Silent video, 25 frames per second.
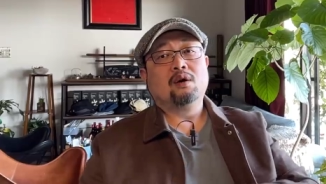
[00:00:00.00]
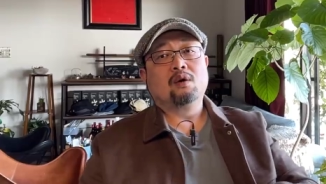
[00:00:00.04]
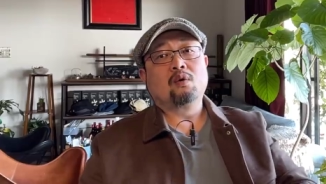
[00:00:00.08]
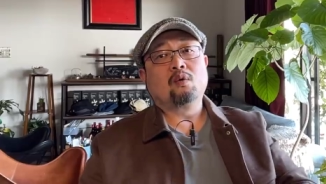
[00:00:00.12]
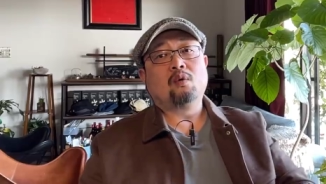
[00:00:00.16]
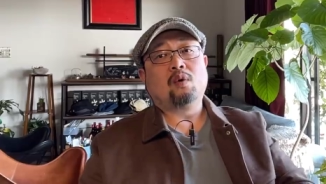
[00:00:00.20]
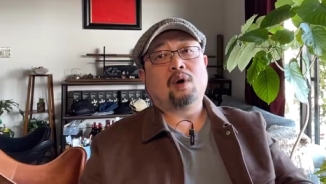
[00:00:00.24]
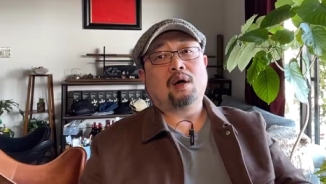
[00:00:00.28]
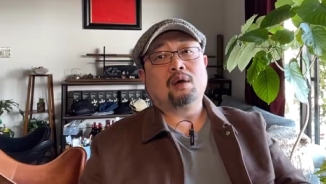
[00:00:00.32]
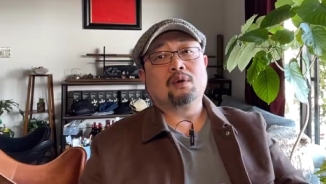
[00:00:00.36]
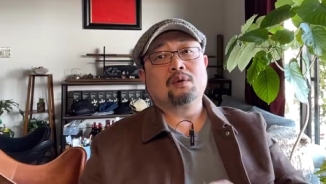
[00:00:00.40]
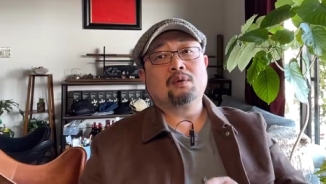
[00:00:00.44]

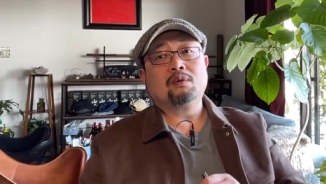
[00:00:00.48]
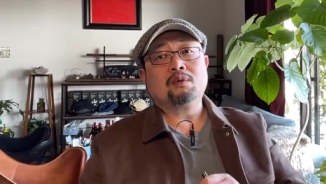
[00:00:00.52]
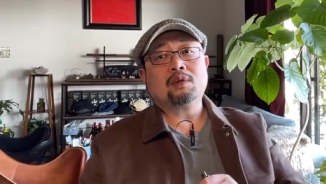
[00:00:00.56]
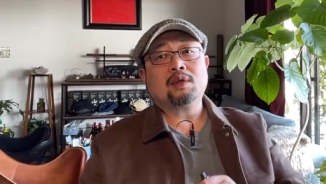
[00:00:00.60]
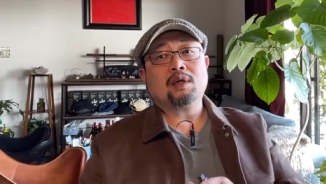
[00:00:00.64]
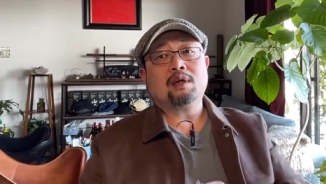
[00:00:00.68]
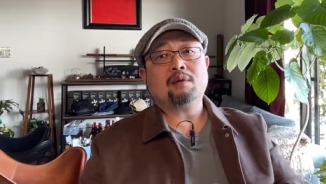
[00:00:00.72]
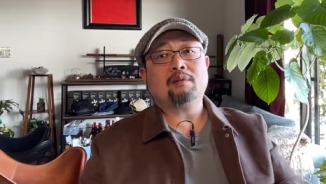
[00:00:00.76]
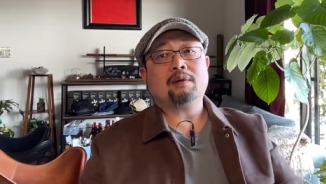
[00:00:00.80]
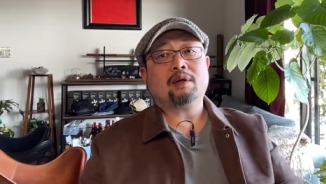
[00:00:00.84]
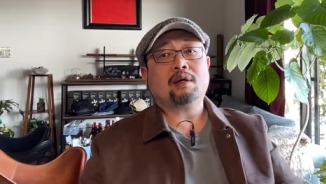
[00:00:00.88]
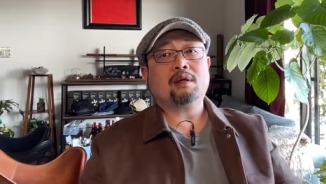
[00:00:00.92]
广东
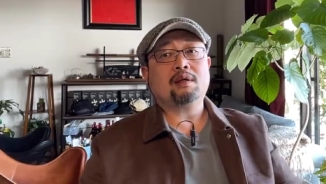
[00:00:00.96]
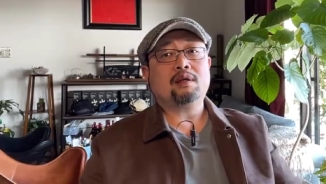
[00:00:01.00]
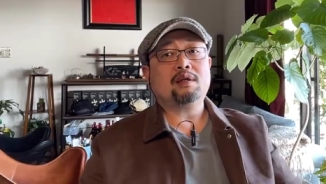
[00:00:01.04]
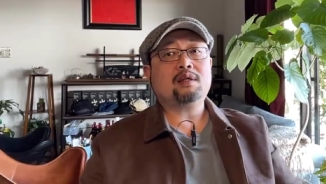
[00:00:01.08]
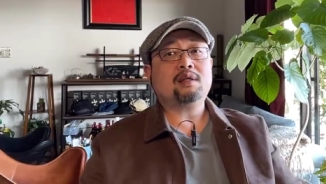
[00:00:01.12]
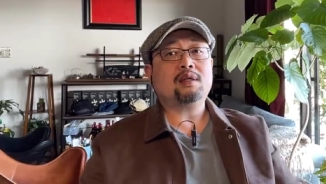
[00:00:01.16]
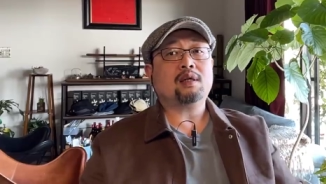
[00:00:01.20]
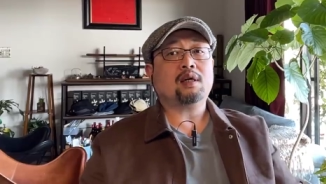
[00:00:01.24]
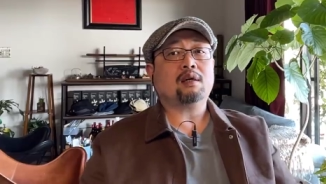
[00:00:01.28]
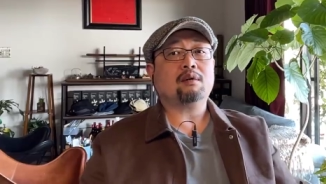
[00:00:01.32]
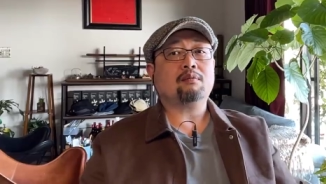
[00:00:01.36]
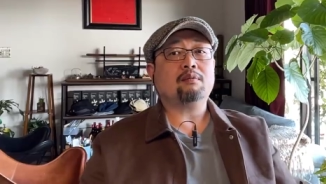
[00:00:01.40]
那边
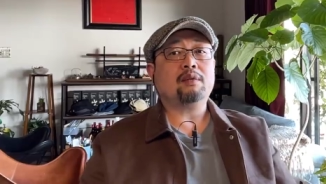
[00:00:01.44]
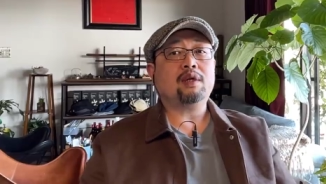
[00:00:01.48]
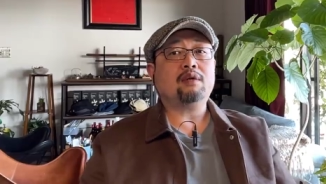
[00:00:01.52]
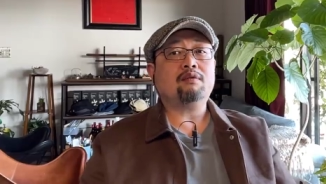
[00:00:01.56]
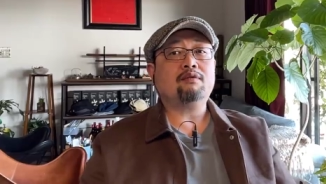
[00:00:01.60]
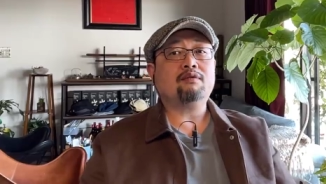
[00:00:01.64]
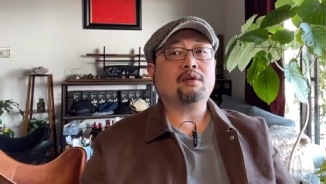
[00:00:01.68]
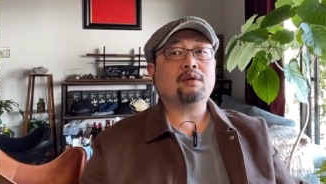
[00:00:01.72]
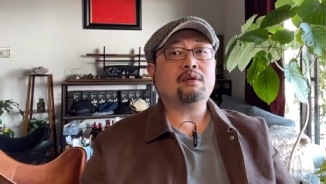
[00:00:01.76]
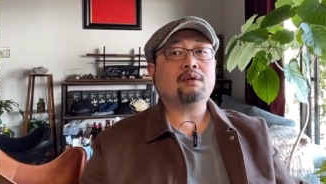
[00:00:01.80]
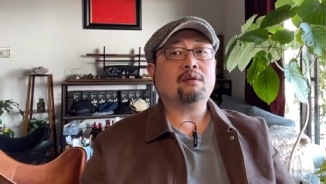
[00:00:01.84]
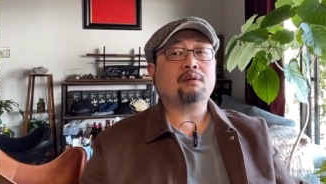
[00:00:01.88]
您想，
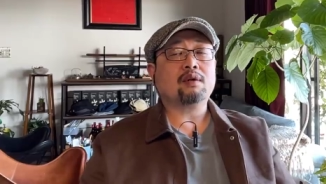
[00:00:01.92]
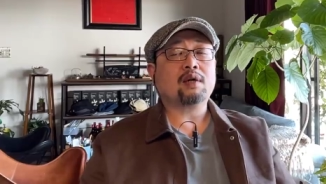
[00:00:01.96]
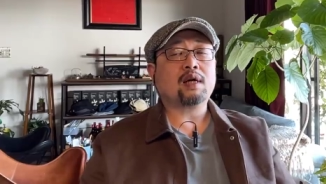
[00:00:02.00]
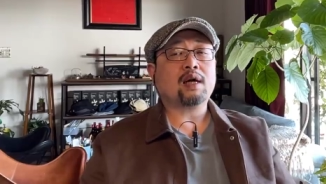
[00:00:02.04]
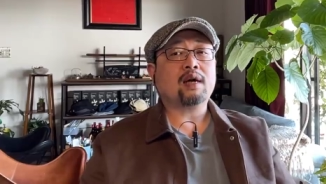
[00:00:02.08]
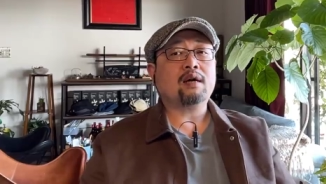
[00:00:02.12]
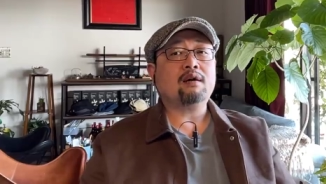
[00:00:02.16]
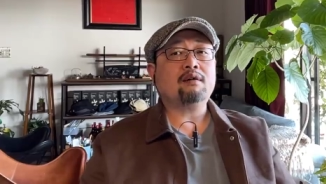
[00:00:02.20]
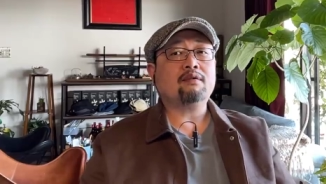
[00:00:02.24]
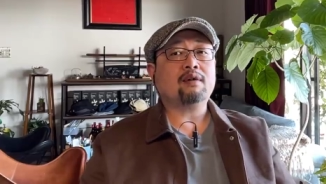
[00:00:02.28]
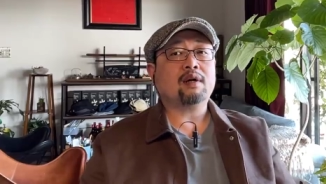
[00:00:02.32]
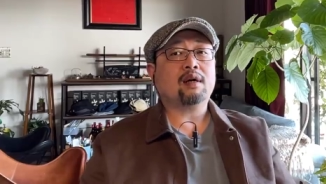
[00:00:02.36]
民风又
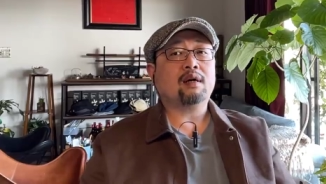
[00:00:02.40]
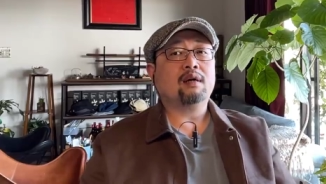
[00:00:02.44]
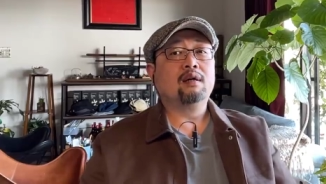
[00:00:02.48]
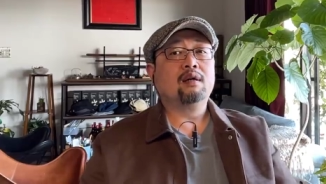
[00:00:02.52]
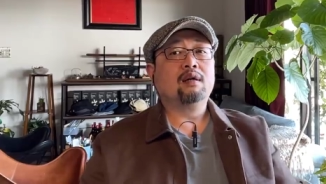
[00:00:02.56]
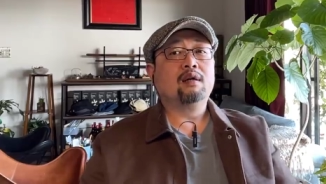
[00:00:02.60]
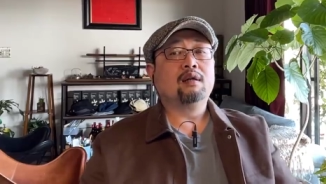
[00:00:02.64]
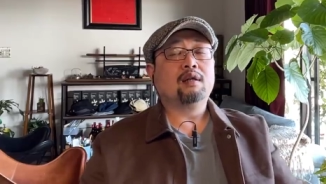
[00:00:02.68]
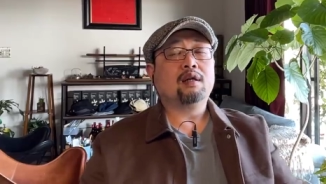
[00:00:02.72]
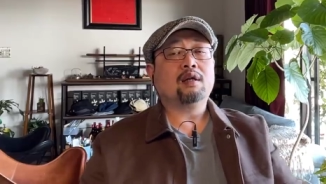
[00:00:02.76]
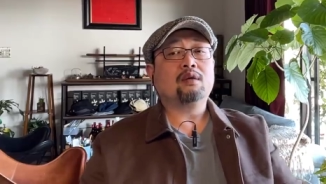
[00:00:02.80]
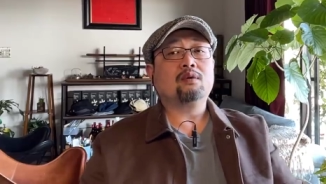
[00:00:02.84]
开放，
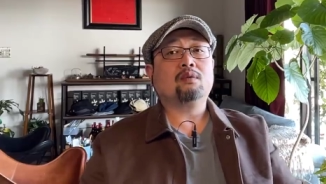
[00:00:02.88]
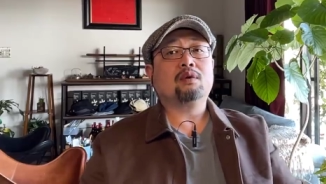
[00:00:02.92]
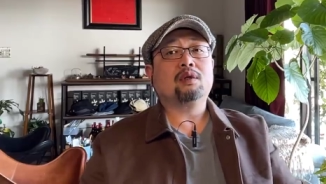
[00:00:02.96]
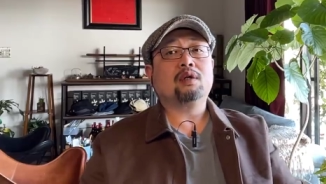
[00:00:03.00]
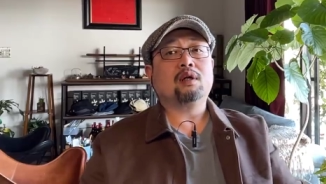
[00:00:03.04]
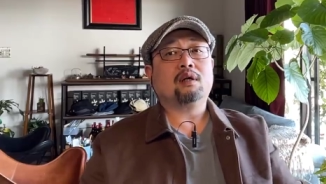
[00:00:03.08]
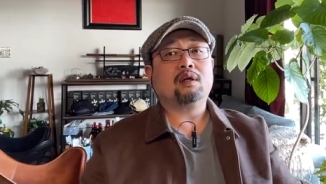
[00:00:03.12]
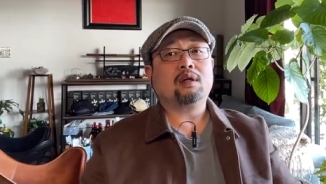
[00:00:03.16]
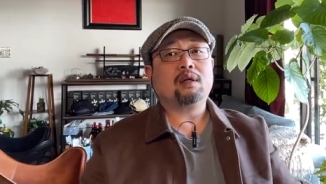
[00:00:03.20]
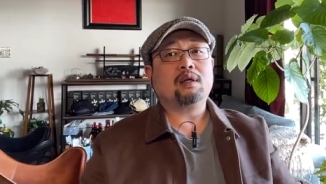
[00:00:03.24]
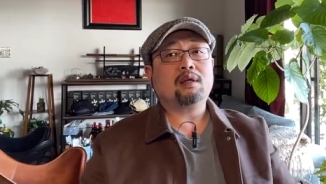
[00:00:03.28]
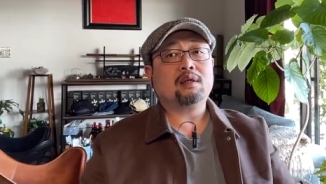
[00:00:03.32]
它多
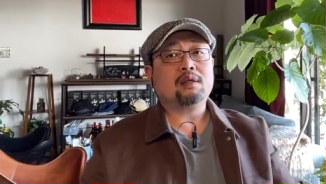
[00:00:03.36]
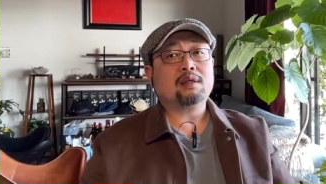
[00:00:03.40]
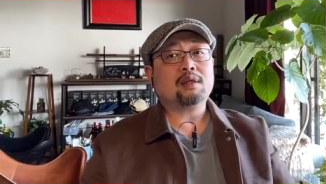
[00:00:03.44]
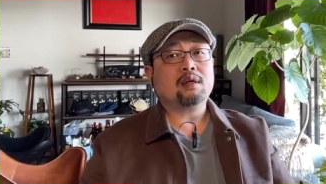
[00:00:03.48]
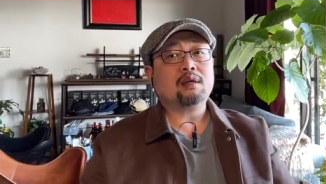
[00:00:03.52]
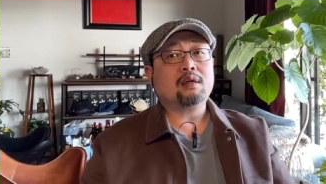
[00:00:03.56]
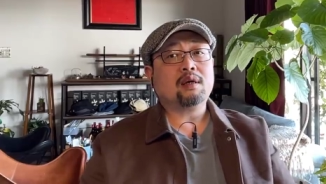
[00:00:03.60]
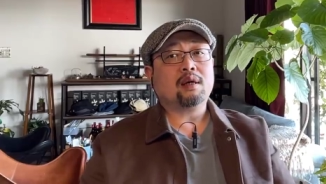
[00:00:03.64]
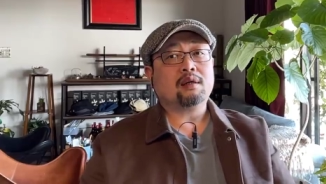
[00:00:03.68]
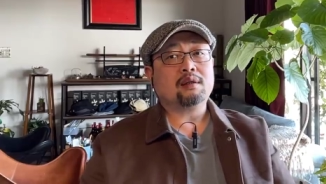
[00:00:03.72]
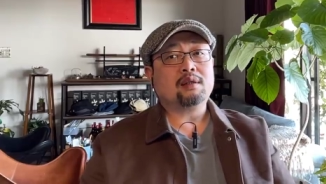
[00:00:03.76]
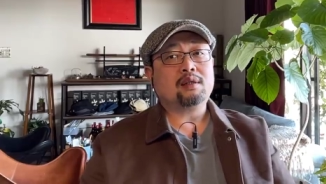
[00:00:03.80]
少离着
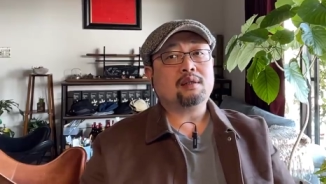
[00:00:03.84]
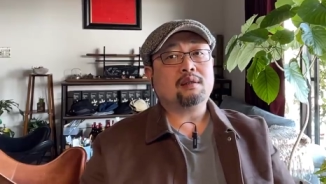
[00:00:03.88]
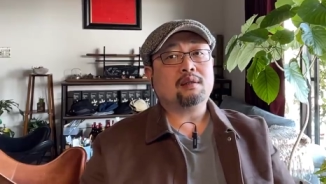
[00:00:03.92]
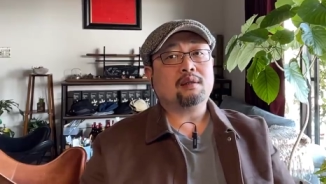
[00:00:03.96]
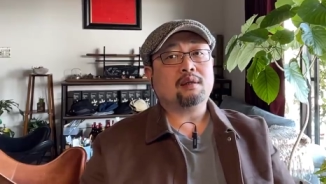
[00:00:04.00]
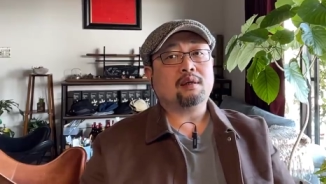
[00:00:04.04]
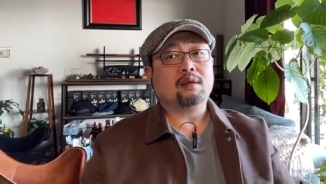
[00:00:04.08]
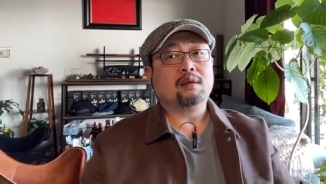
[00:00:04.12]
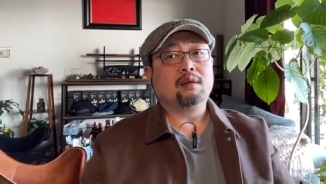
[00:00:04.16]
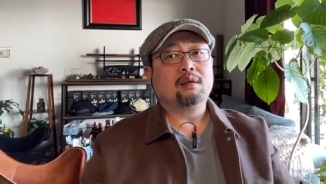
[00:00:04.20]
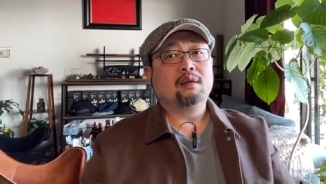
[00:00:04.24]
香港近的，